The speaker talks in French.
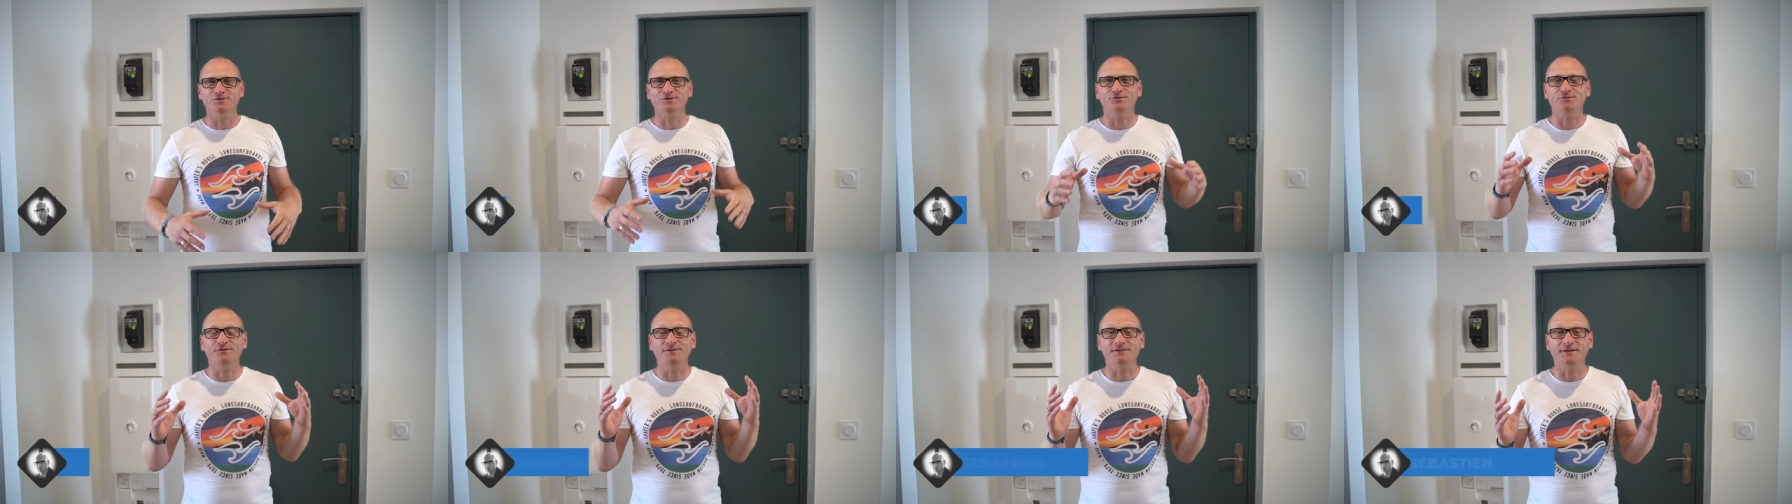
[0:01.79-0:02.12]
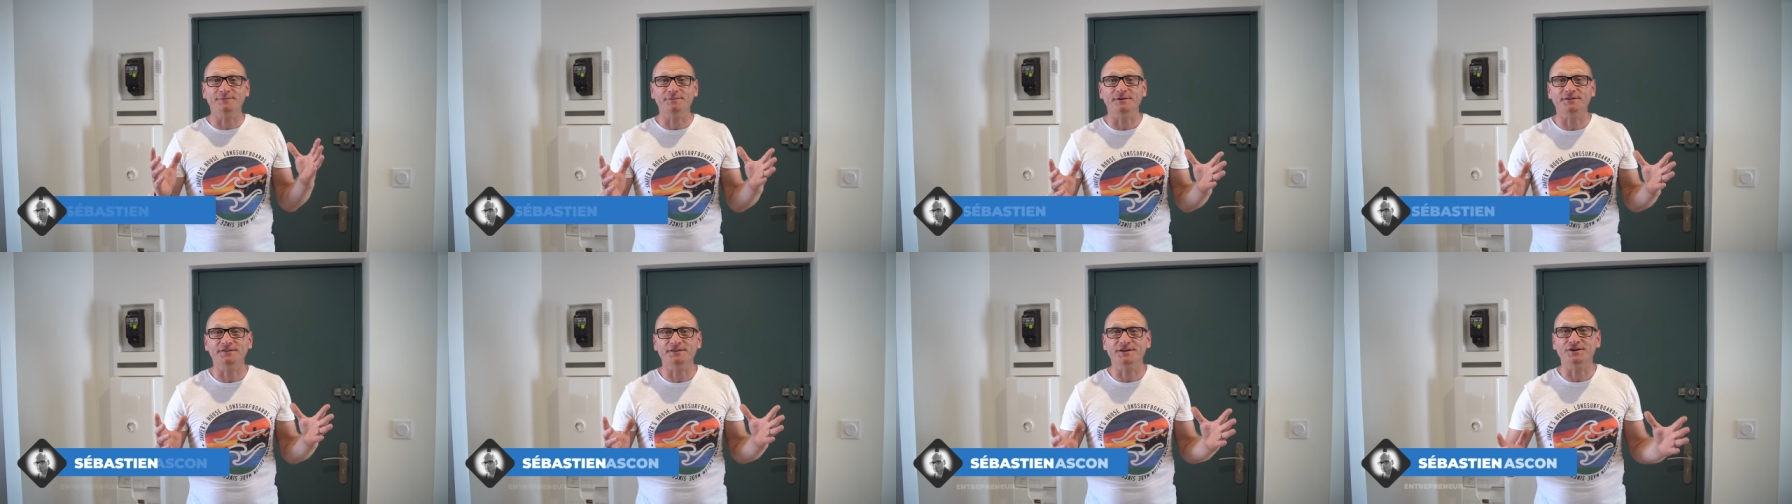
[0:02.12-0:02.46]
je suis
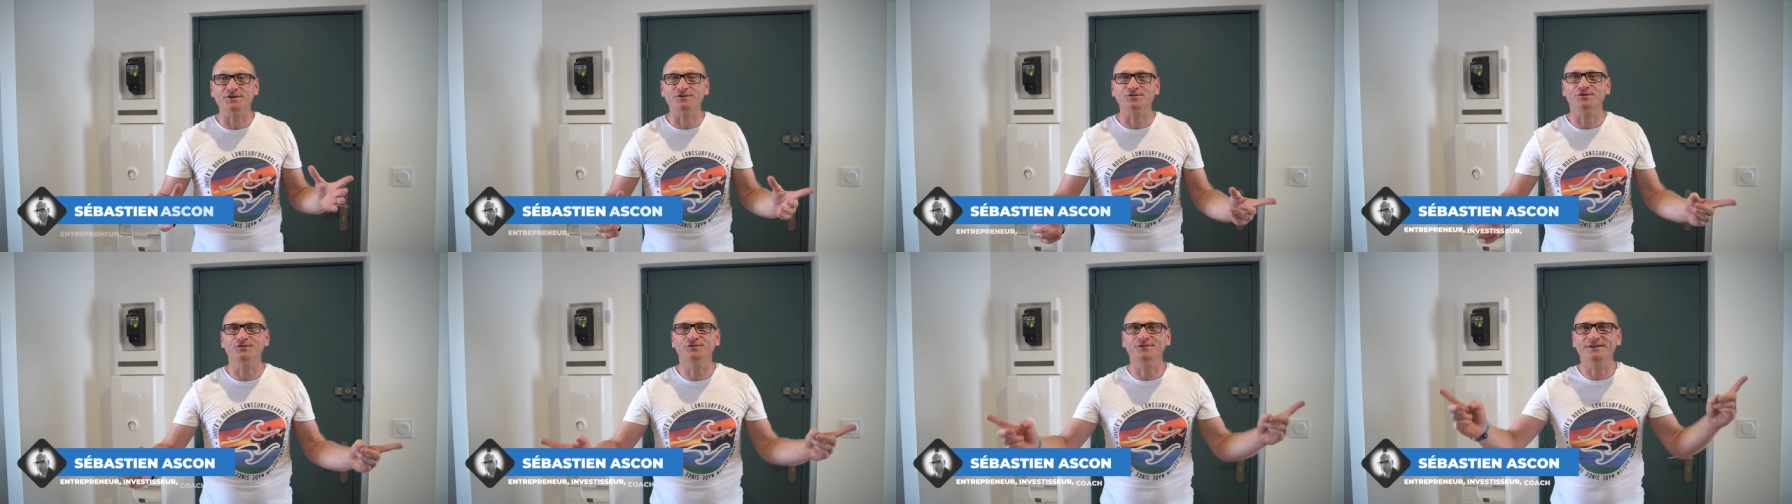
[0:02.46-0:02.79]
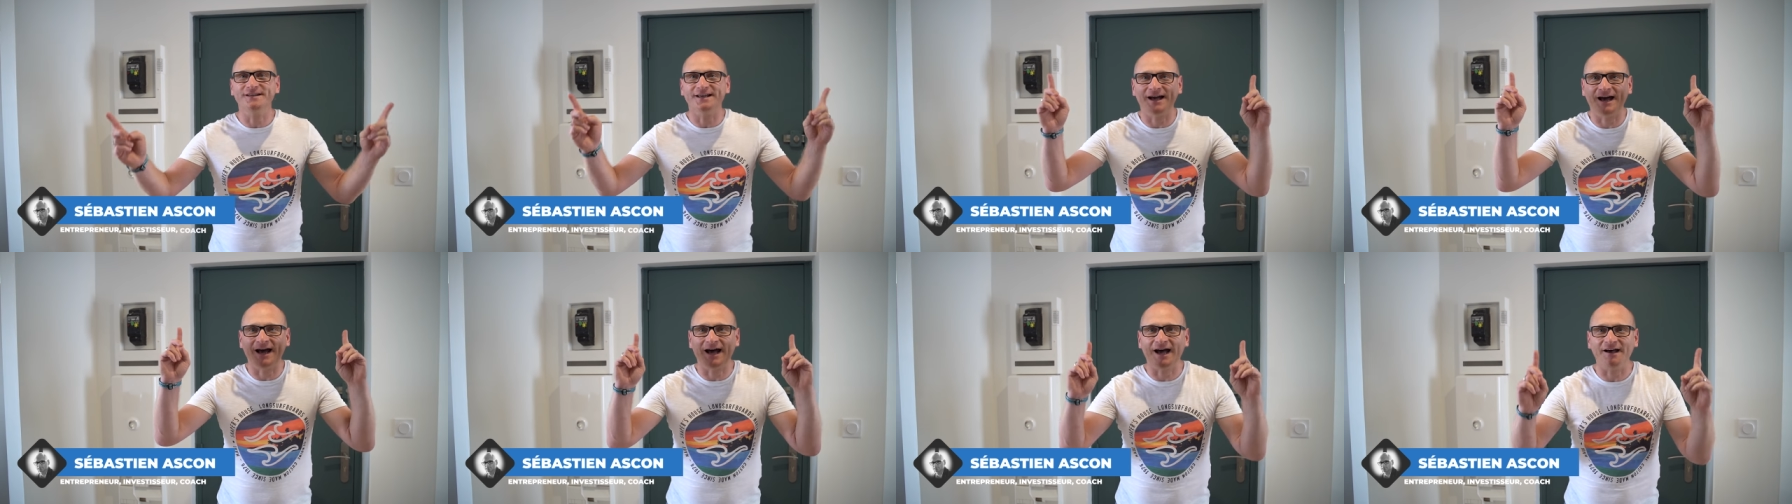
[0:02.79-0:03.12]
Sébastien, je
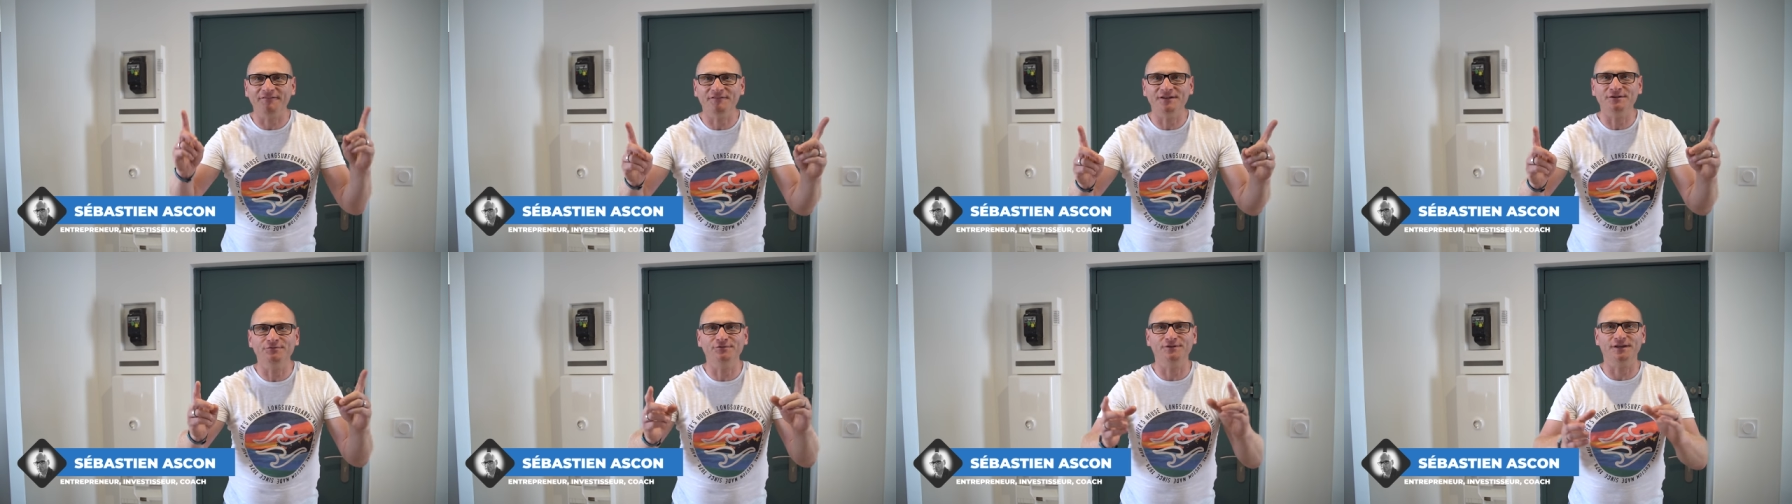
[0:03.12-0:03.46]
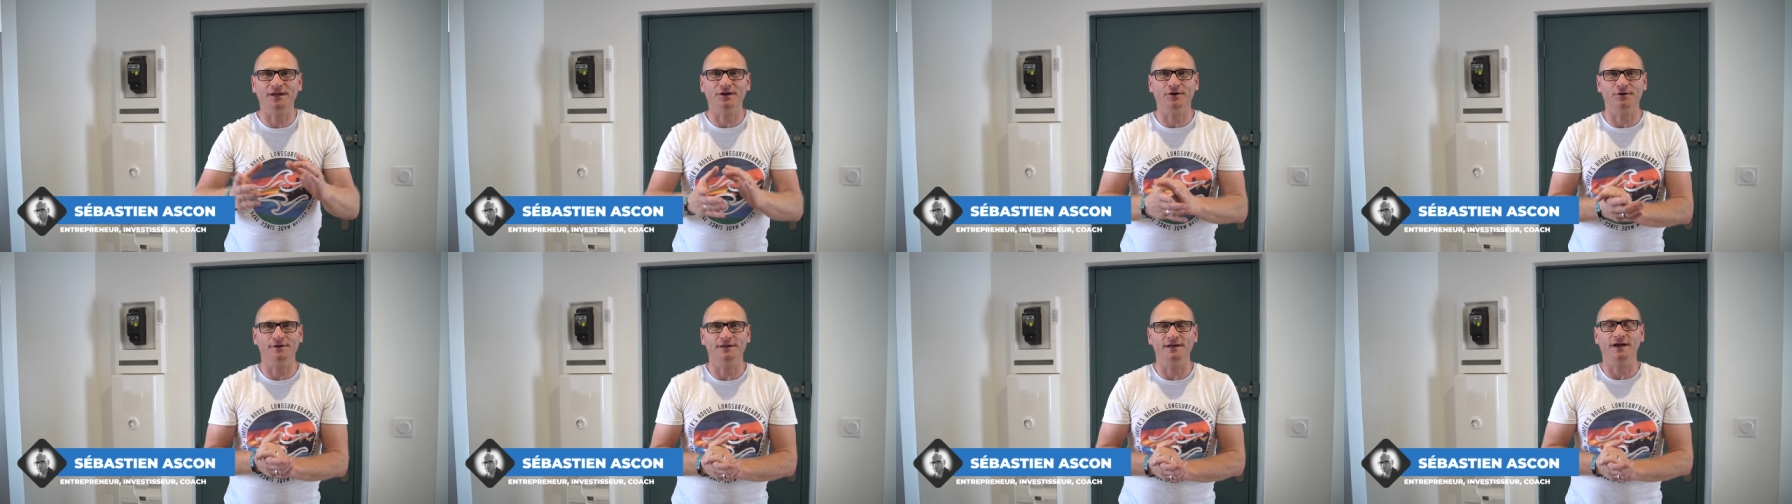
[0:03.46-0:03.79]
suis ravi de vous
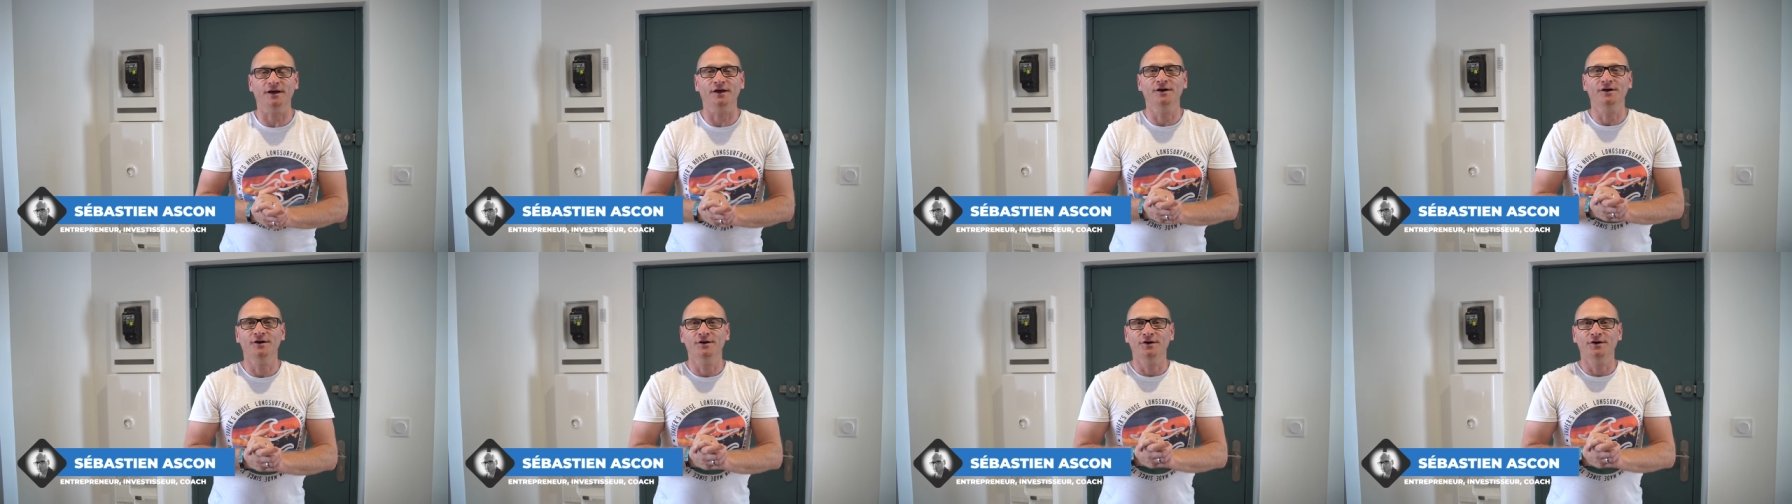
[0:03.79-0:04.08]
accueillir